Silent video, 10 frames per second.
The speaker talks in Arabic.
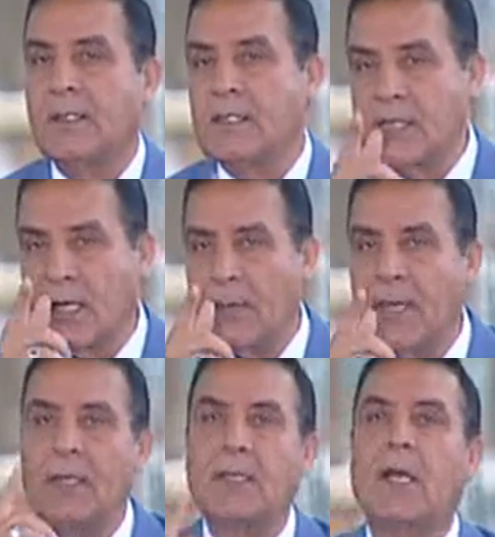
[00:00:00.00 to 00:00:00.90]
الرساله بقى
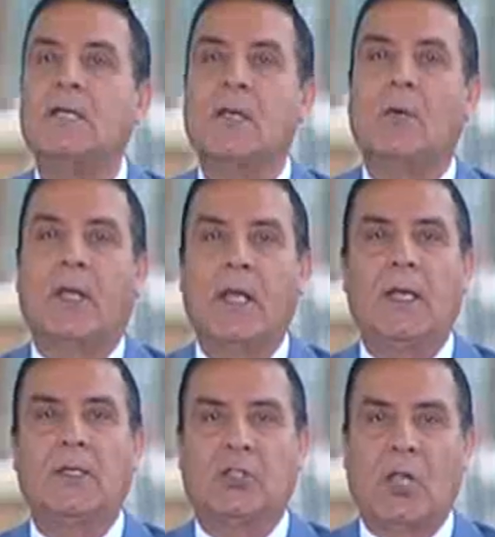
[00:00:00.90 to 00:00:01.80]
اللي انا عايز
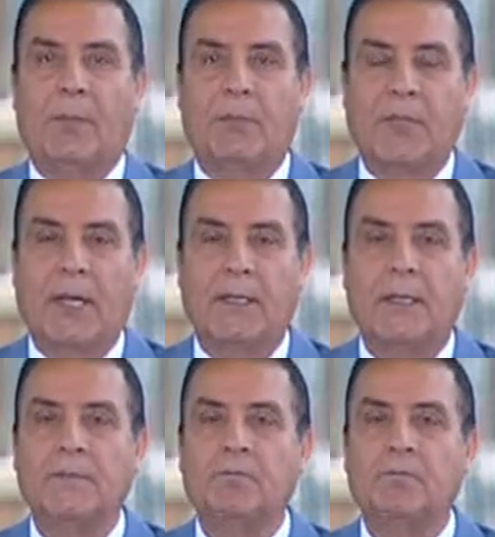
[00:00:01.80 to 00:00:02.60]
اوجهها للشعب بتاعنا